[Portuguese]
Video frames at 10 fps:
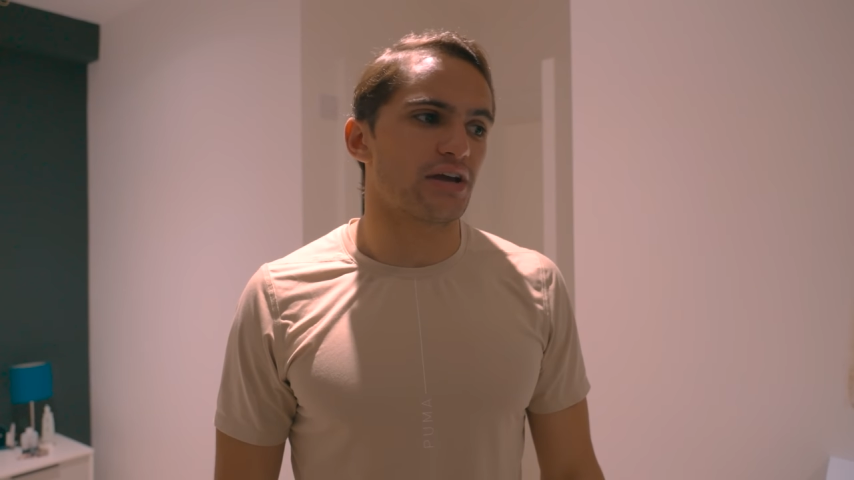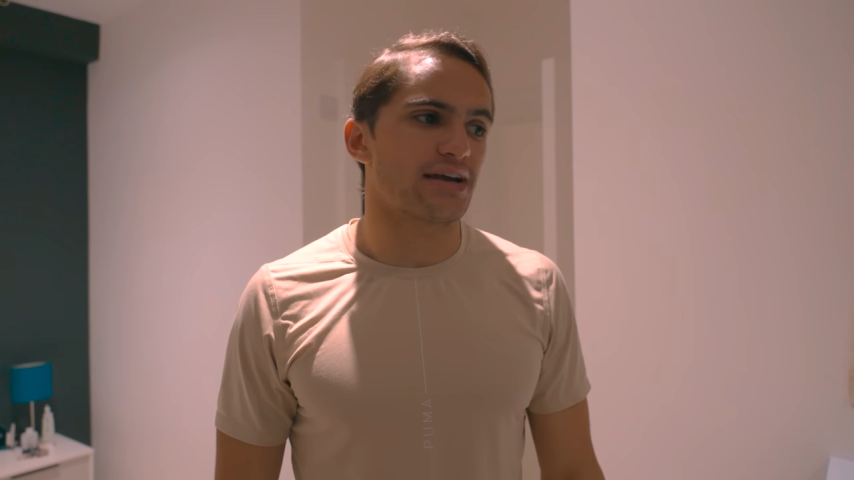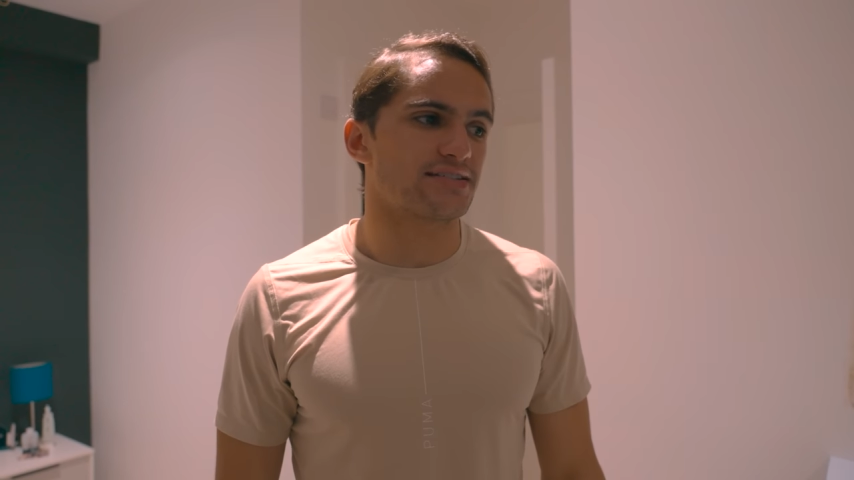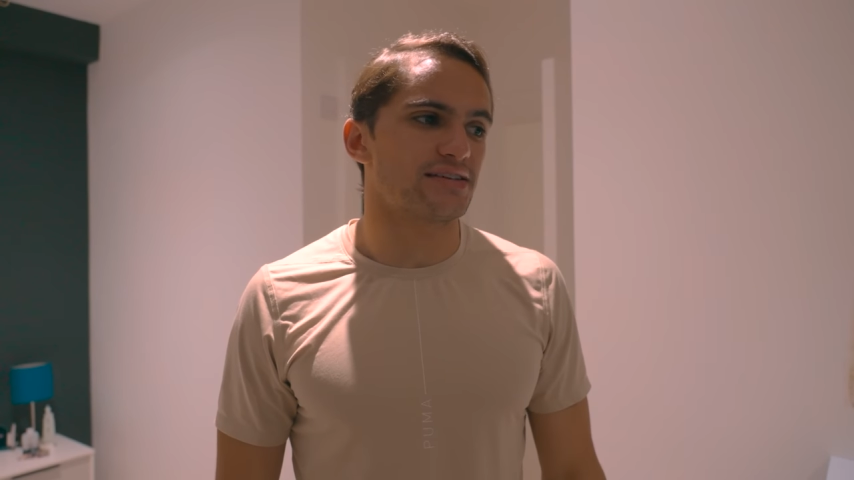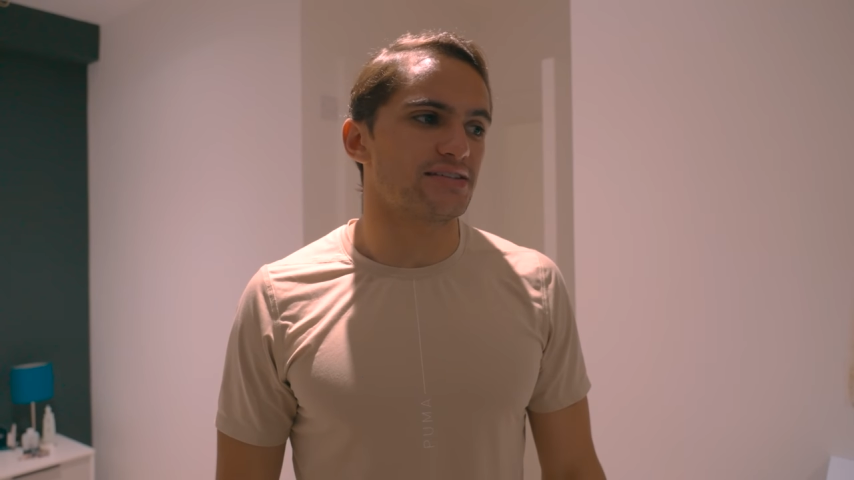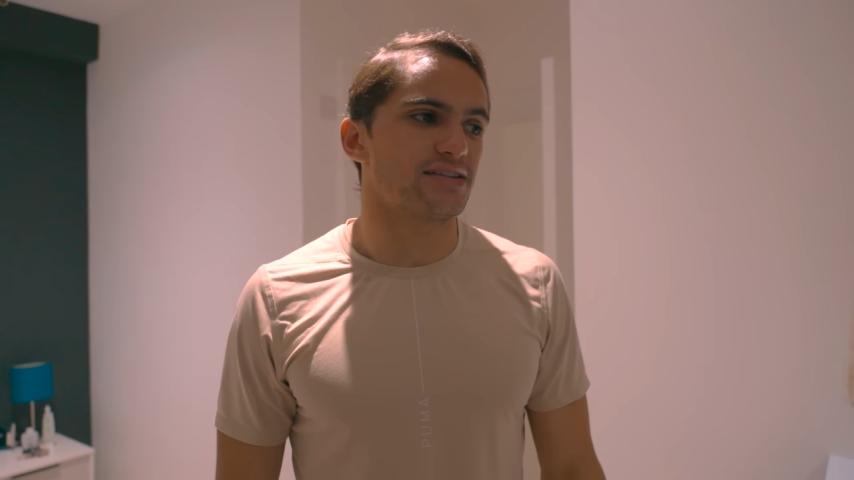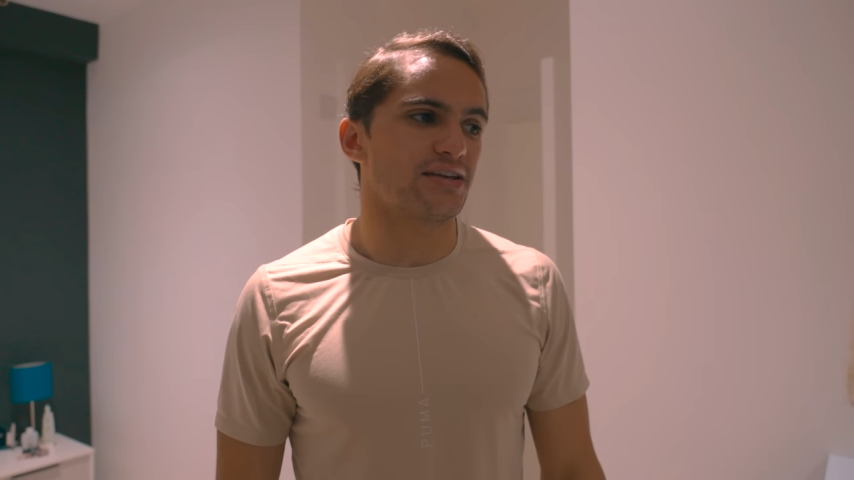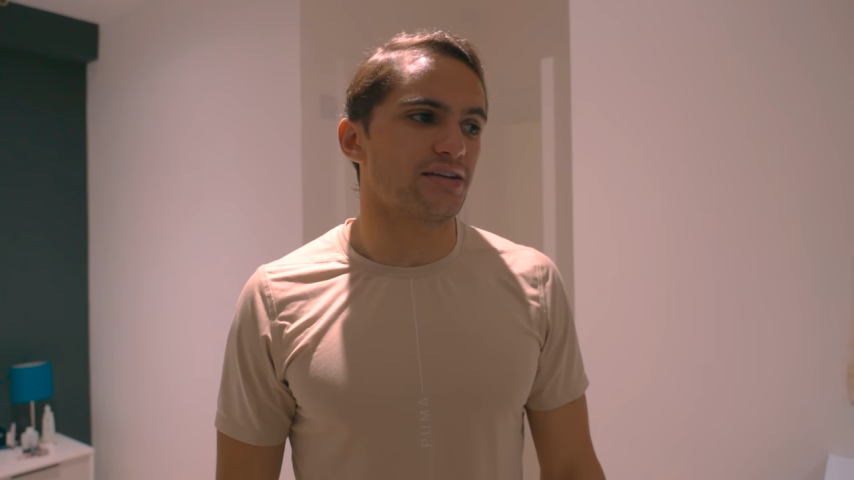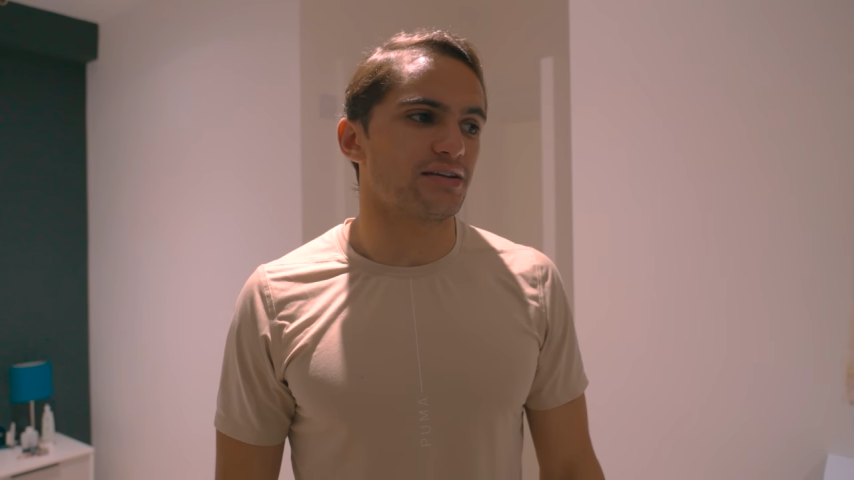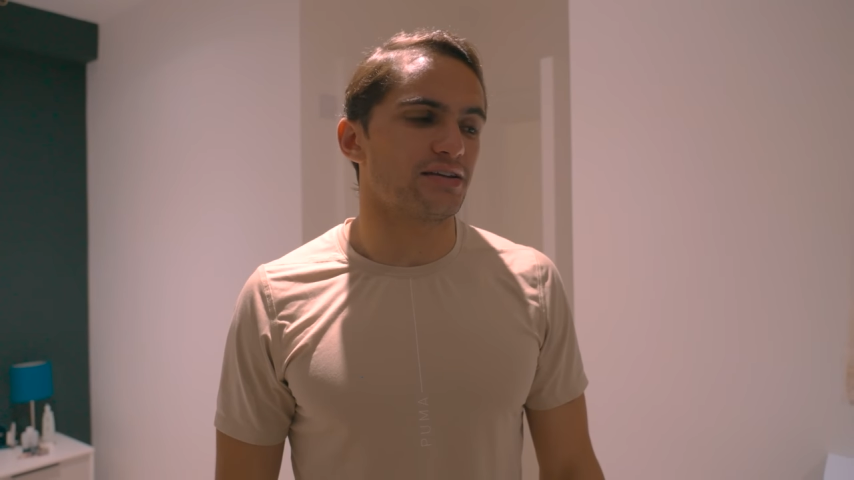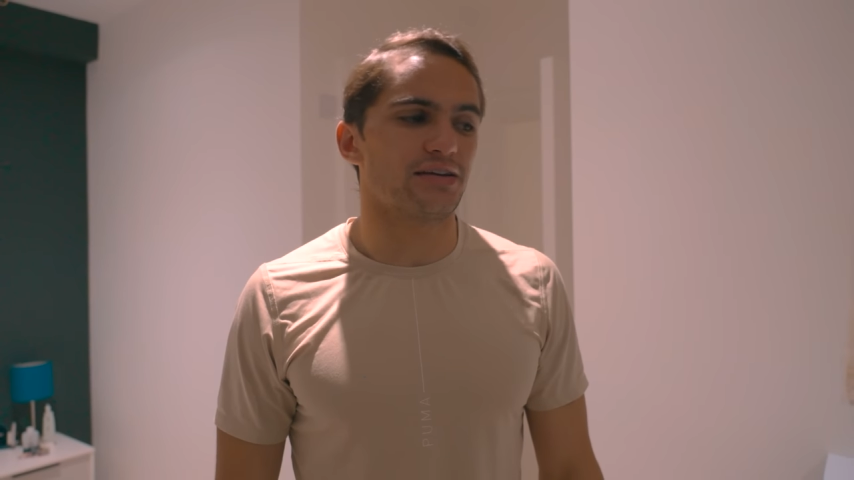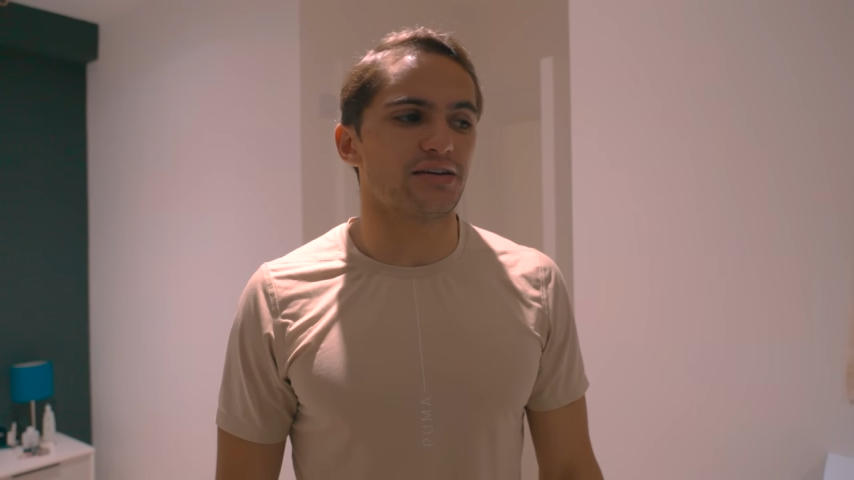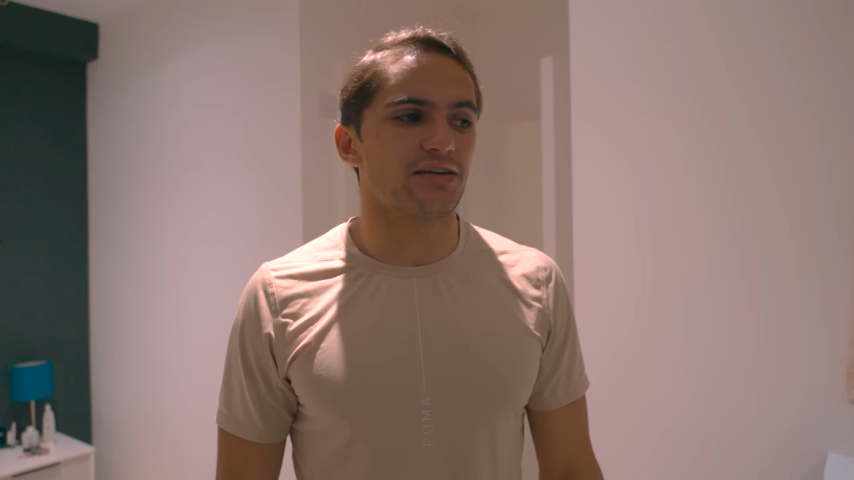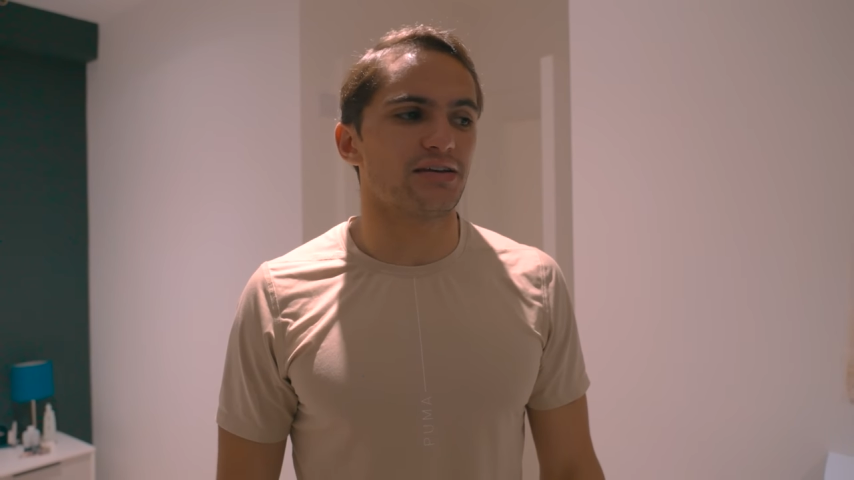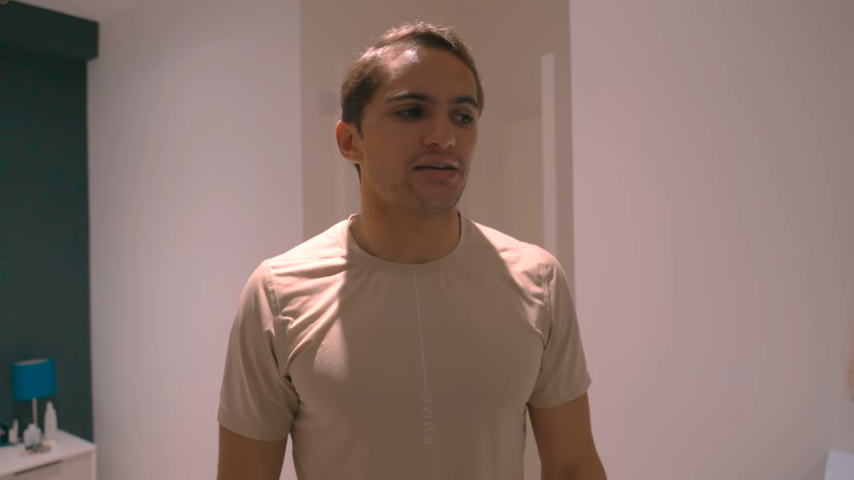assistem e, e